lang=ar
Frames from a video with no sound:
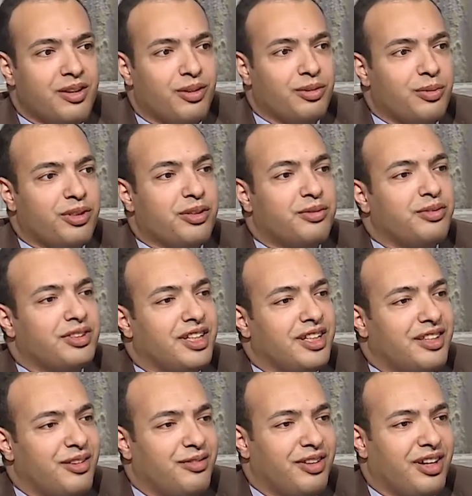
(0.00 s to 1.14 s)
اضبطت في
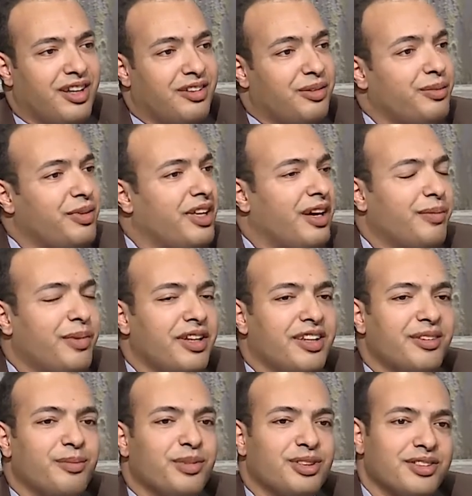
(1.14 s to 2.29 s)
ذات الفعل ربنا عمل ايه
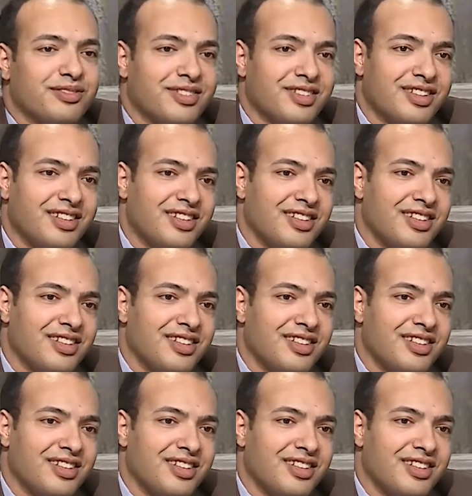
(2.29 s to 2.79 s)
لما شافها؟